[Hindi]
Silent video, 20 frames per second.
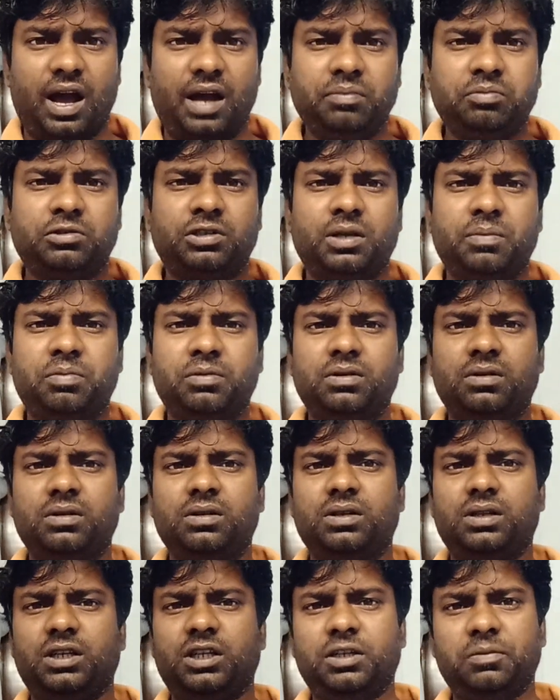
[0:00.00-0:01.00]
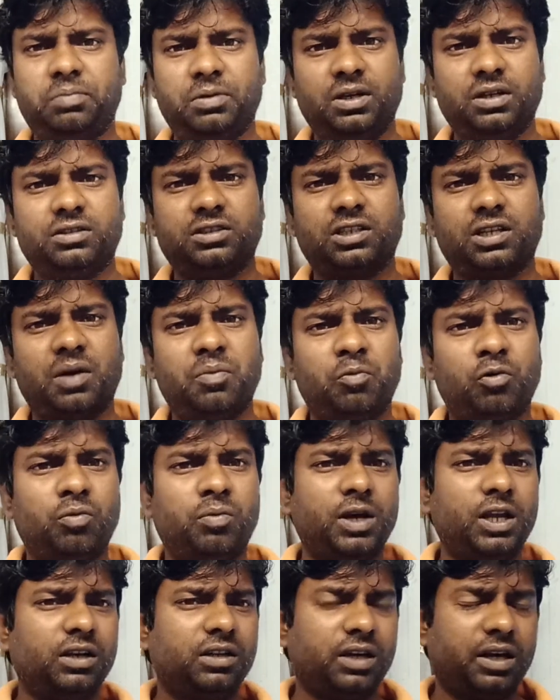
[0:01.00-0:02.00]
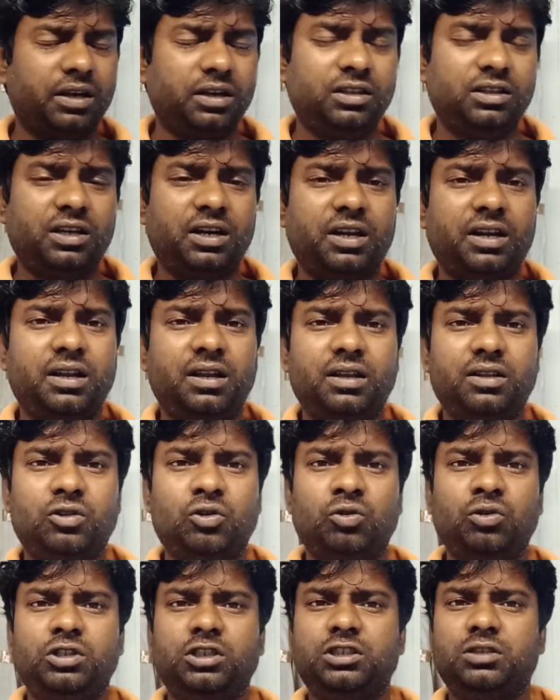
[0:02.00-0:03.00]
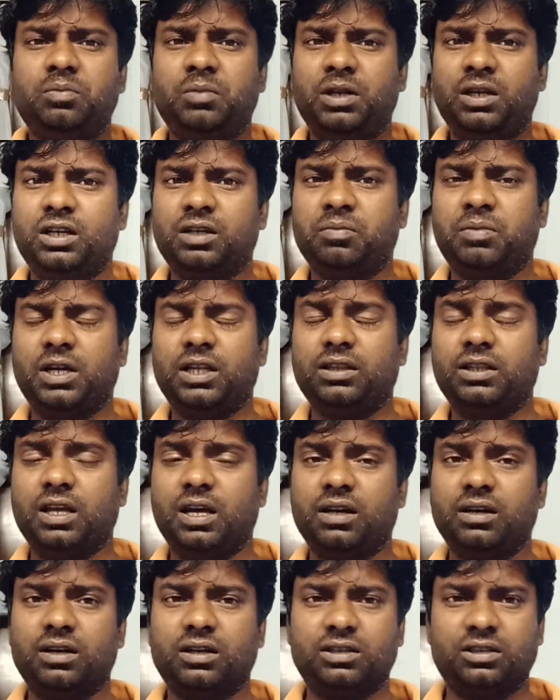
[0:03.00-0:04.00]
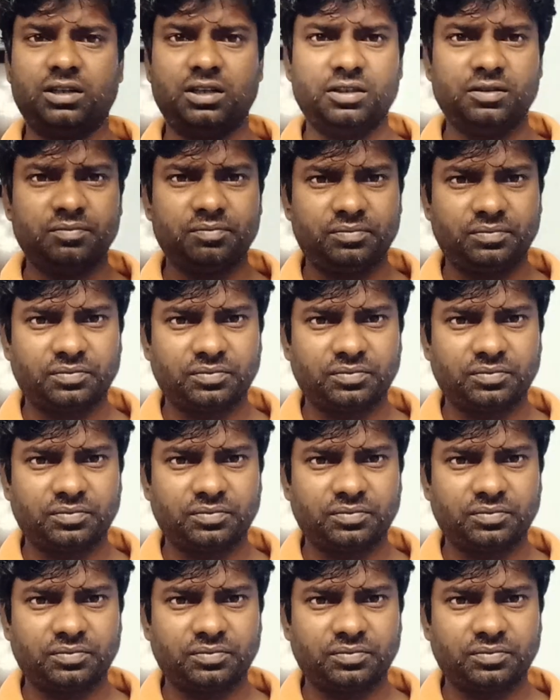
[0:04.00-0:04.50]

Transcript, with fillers: आप सब इन्फिनिक्स का मोबाइल ख़रीद रहे हैं तो इसमें एक बात ध्यान रखना